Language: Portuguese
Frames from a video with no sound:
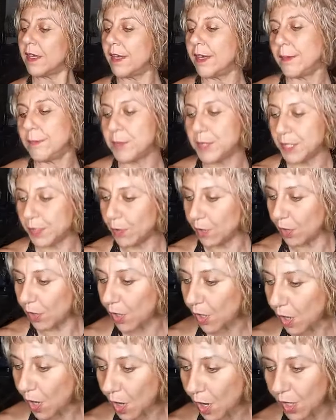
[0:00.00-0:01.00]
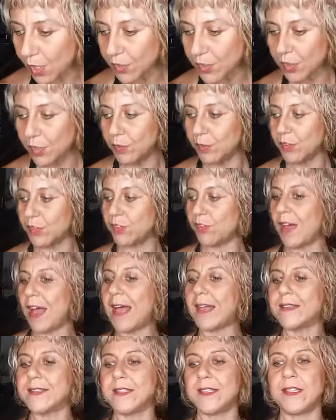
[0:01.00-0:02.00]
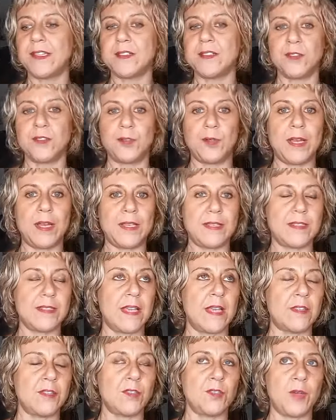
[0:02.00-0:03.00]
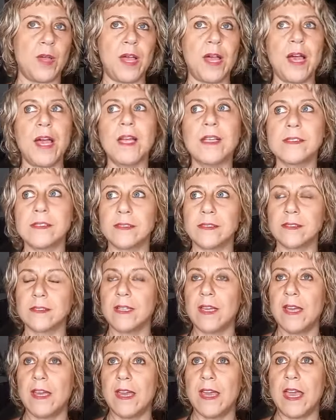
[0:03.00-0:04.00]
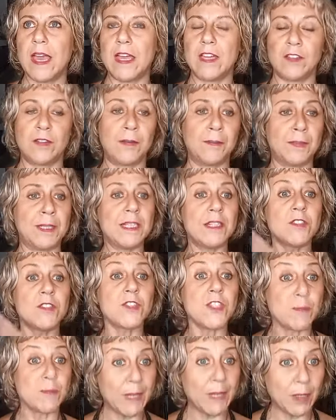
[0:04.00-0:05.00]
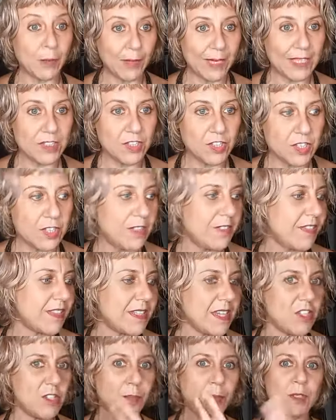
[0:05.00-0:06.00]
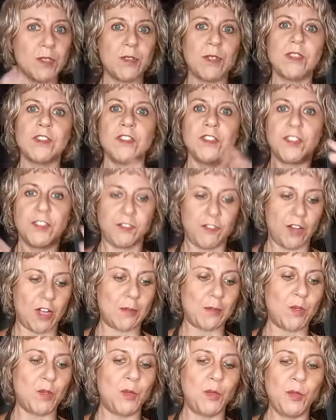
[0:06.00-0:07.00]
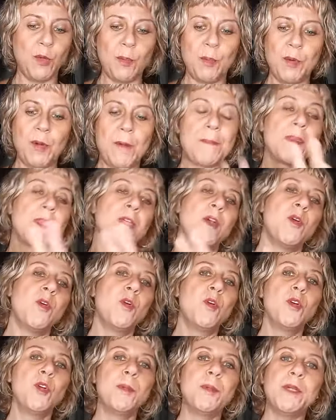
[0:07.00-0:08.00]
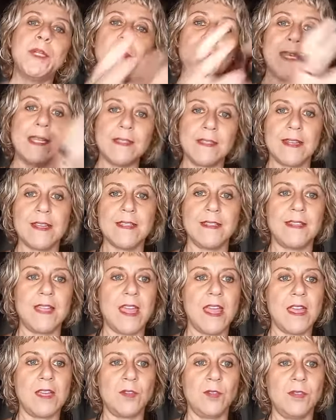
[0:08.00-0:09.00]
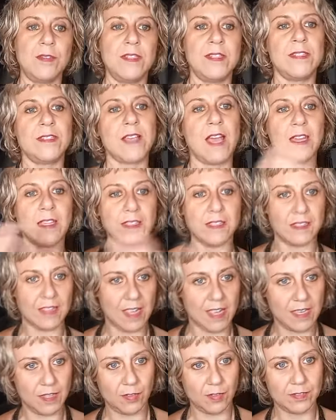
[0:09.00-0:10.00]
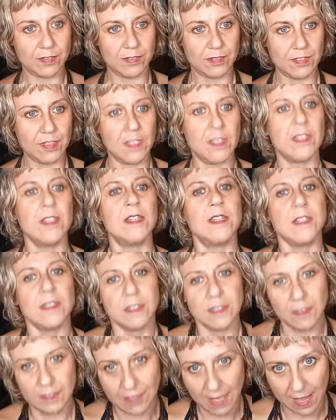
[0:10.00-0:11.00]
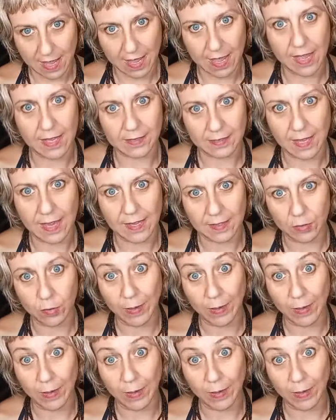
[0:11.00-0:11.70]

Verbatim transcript: psicológicos, fazem as suas, as suas é, criam suas prerrogativas, aí depois quando se forma o grupo, o grupo não entra inteiro e sai inteiro da, da, do